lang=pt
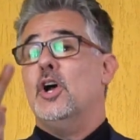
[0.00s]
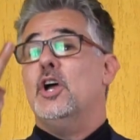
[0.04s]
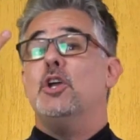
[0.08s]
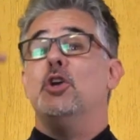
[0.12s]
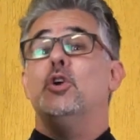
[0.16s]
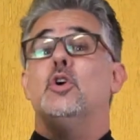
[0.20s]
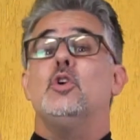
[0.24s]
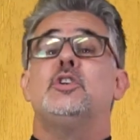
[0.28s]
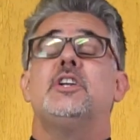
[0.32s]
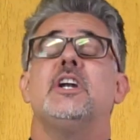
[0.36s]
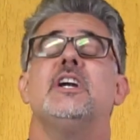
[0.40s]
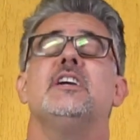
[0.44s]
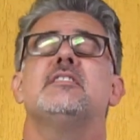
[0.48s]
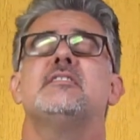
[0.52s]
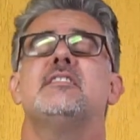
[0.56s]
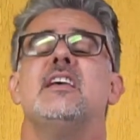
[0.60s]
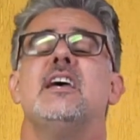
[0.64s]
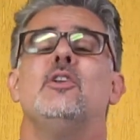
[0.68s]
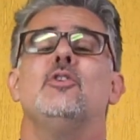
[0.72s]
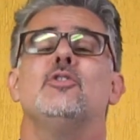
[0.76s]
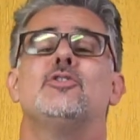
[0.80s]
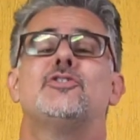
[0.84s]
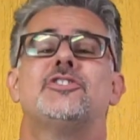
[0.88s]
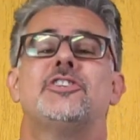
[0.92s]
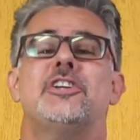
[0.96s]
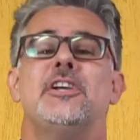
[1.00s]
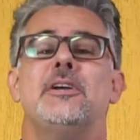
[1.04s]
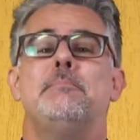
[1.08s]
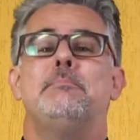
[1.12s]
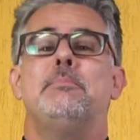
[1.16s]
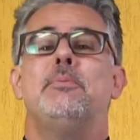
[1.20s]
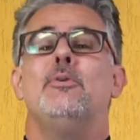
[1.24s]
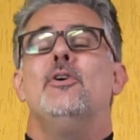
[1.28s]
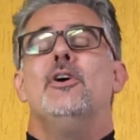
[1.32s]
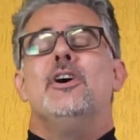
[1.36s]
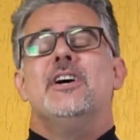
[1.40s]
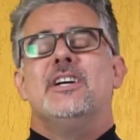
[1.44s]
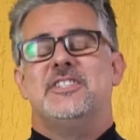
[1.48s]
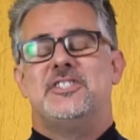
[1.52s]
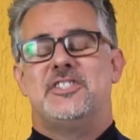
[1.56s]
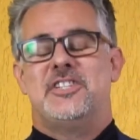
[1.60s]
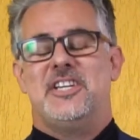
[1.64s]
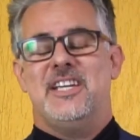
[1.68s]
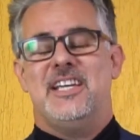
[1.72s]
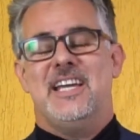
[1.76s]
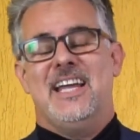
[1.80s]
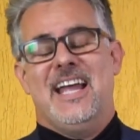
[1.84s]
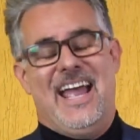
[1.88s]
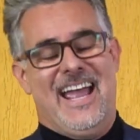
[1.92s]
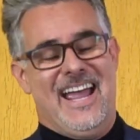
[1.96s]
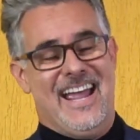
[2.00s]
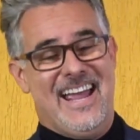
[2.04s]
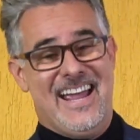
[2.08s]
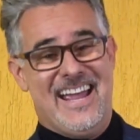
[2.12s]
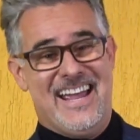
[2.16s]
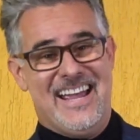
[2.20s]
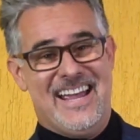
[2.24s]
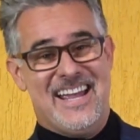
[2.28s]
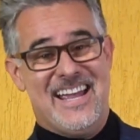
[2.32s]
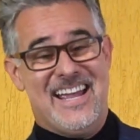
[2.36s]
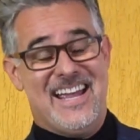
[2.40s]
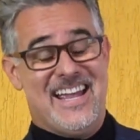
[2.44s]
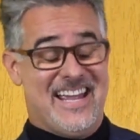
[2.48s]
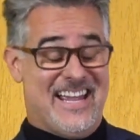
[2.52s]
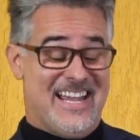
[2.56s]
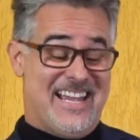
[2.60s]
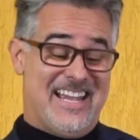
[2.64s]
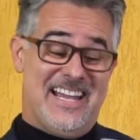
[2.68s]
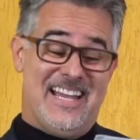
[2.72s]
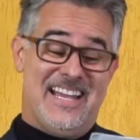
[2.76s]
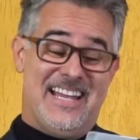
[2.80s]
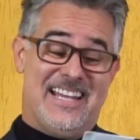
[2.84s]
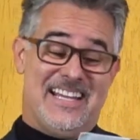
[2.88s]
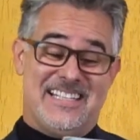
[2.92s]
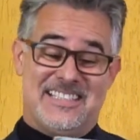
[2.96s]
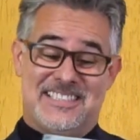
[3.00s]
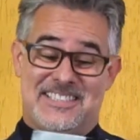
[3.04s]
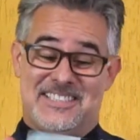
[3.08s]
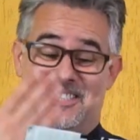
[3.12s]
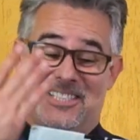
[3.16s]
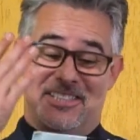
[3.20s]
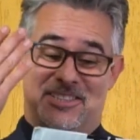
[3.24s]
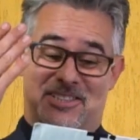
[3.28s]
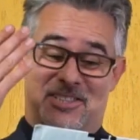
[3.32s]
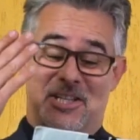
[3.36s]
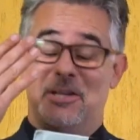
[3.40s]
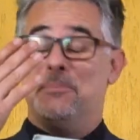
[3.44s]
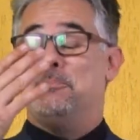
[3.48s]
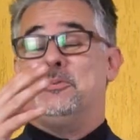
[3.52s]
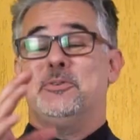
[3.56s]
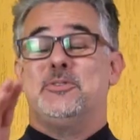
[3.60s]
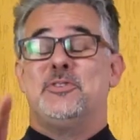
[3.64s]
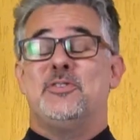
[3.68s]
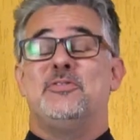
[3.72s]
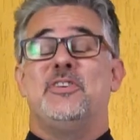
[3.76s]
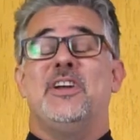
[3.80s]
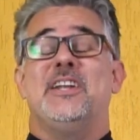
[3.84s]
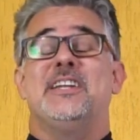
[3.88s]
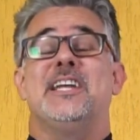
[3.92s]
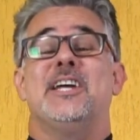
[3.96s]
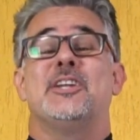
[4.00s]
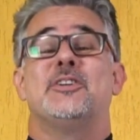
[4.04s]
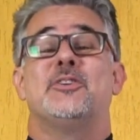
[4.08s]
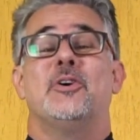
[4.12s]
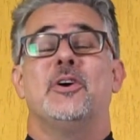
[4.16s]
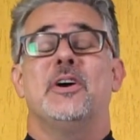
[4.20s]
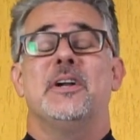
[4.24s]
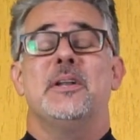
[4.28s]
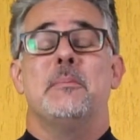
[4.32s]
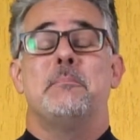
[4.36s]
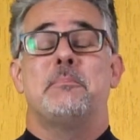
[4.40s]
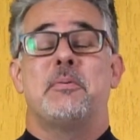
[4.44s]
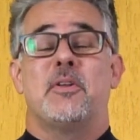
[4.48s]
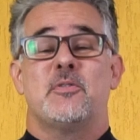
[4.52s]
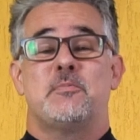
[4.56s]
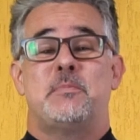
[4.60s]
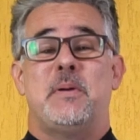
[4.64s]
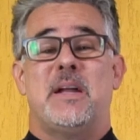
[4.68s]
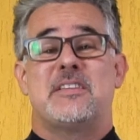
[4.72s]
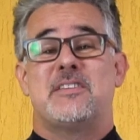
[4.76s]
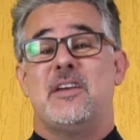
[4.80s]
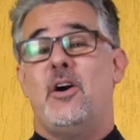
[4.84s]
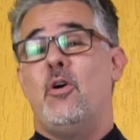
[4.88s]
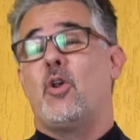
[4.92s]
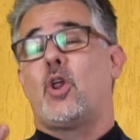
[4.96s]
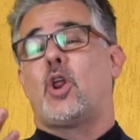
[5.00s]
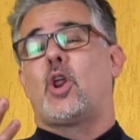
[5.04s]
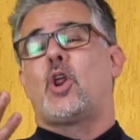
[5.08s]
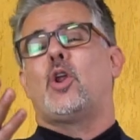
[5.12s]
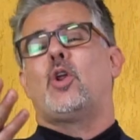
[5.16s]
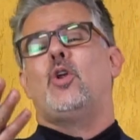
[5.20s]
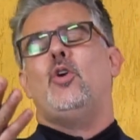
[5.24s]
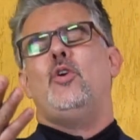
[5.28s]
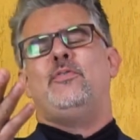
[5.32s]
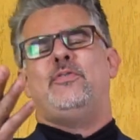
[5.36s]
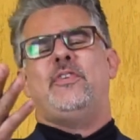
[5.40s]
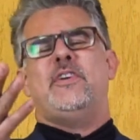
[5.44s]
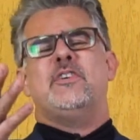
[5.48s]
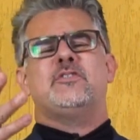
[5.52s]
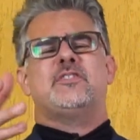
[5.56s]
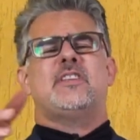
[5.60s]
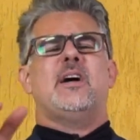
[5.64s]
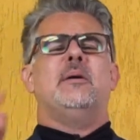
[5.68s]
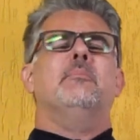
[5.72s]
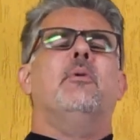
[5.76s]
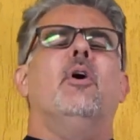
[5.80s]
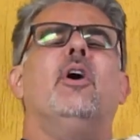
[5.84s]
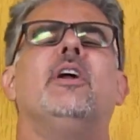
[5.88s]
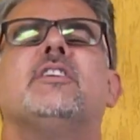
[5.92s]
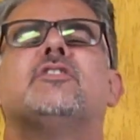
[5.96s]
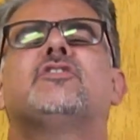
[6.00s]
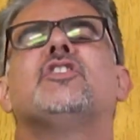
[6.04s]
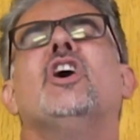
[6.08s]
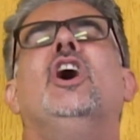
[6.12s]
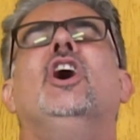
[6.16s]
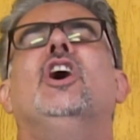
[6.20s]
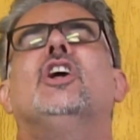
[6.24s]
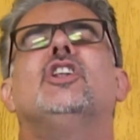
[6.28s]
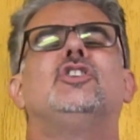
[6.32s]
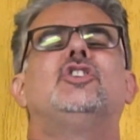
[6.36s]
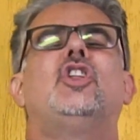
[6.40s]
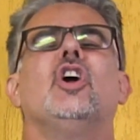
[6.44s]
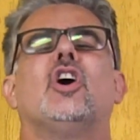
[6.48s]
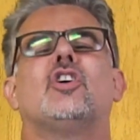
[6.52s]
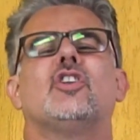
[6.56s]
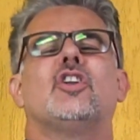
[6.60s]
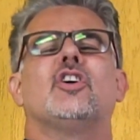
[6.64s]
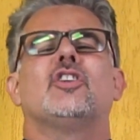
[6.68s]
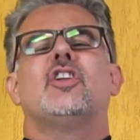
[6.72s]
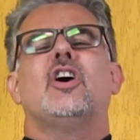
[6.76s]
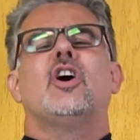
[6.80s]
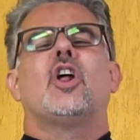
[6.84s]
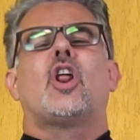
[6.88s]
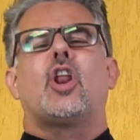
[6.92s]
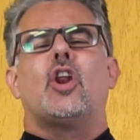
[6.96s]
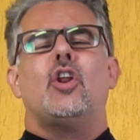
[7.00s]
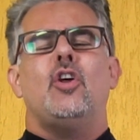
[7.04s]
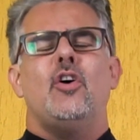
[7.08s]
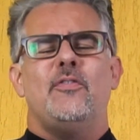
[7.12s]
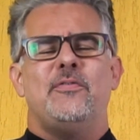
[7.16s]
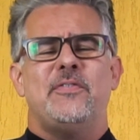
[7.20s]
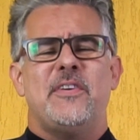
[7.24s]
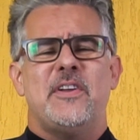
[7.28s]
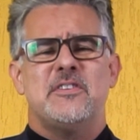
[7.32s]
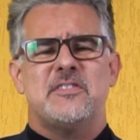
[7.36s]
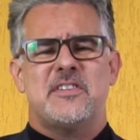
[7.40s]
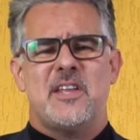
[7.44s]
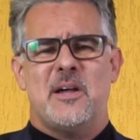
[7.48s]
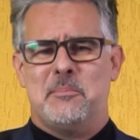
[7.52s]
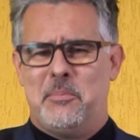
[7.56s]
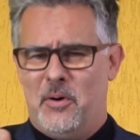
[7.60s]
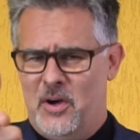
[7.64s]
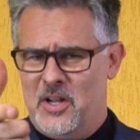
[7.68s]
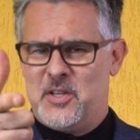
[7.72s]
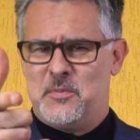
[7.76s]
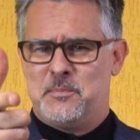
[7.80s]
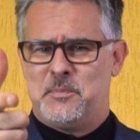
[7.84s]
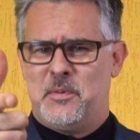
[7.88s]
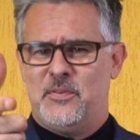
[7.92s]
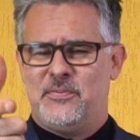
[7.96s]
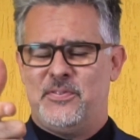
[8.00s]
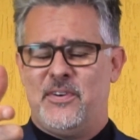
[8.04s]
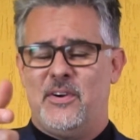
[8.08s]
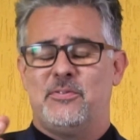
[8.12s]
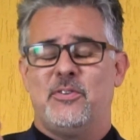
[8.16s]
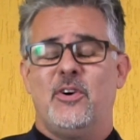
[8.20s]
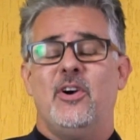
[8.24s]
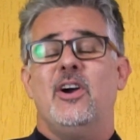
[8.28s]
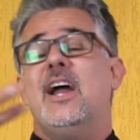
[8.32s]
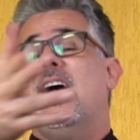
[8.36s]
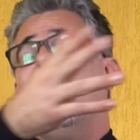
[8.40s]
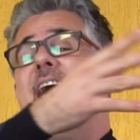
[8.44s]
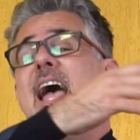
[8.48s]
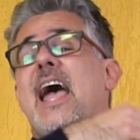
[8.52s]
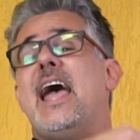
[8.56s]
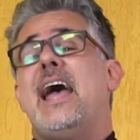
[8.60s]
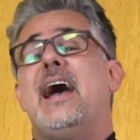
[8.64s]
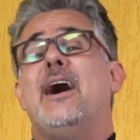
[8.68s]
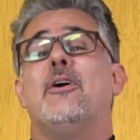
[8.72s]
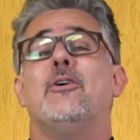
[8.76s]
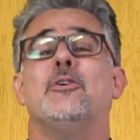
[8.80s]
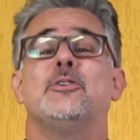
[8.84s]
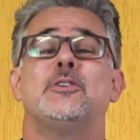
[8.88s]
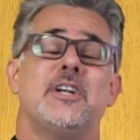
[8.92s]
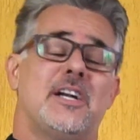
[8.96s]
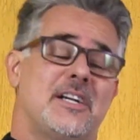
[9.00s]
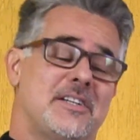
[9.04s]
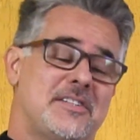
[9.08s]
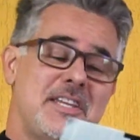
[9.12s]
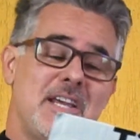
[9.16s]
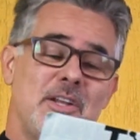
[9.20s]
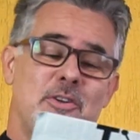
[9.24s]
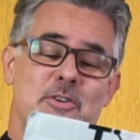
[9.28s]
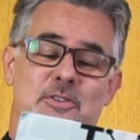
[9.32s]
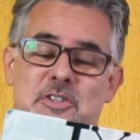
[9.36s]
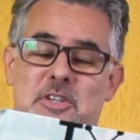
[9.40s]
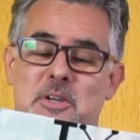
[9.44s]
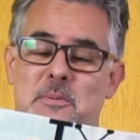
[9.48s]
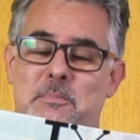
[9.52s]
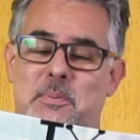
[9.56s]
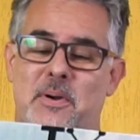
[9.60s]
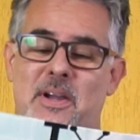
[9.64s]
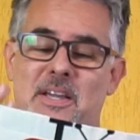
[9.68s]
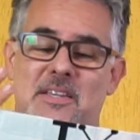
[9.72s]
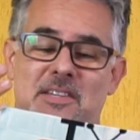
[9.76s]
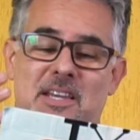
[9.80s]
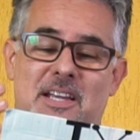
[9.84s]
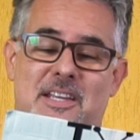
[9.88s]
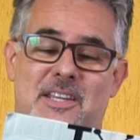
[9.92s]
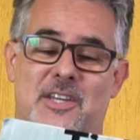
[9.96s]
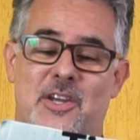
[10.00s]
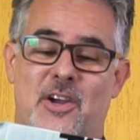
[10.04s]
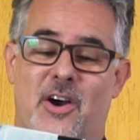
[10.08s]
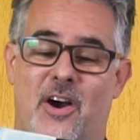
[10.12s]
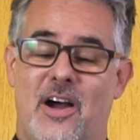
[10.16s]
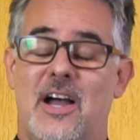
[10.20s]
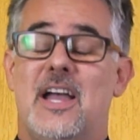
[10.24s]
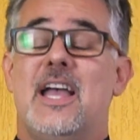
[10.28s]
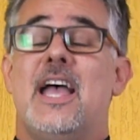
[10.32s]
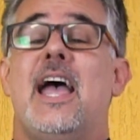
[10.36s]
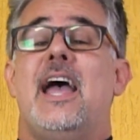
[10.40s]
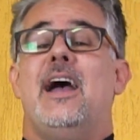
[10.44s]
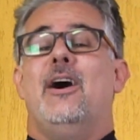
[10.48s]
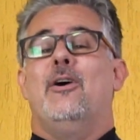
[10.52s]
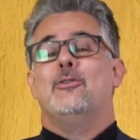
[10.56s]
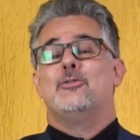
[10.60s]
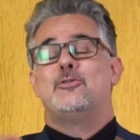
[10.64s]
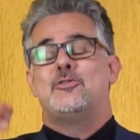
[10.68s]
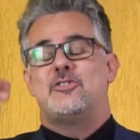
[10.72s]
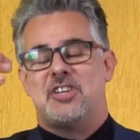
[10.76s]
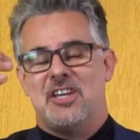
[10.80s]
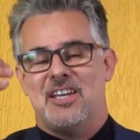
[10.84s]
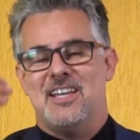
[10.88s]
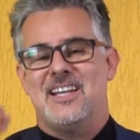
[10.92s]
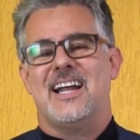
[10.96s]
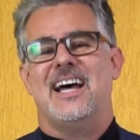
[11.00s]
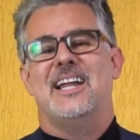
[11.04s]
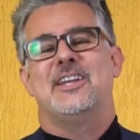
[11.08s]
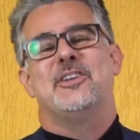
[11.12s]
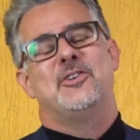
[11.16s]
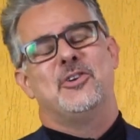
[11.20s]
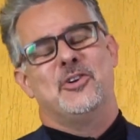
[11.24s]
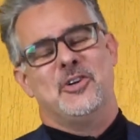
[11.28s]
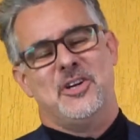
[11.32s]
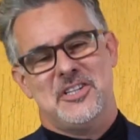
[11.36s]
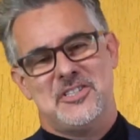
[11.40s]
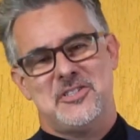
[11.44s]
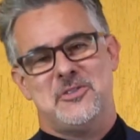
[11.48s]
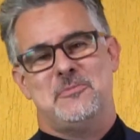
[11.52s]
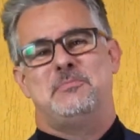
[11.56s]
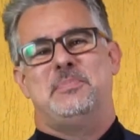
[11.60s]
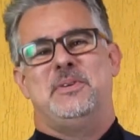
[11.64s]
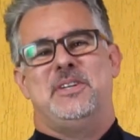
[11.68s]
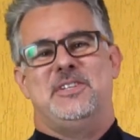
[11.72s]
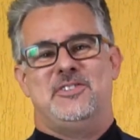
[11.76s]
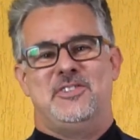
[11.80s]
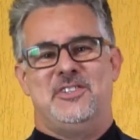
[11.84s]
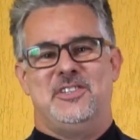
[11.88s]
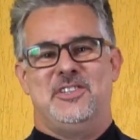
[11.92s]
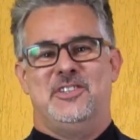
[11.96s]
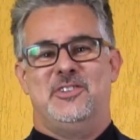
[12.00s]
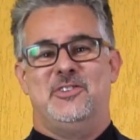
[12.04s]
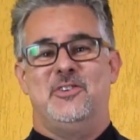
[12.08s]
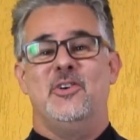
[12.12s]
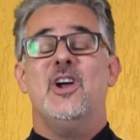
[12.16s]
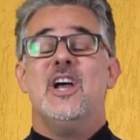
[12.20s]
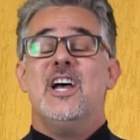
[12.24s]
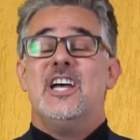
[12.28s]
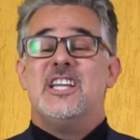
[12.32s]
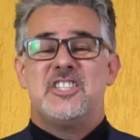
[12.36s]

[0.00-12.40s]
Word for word: E o terceiro tipo de, é, de tipo de vendedor na prospecção, rufem os tambores, rufem os tambores, por favor, é o terceiro tipo é esse aqui, ó, é o tirador de pedido.